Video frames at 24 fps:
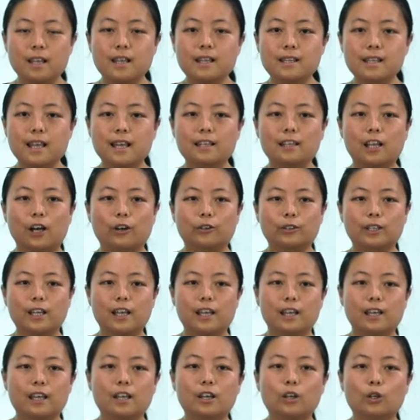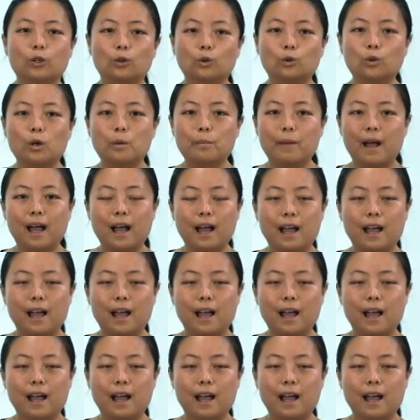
在脑内，多巴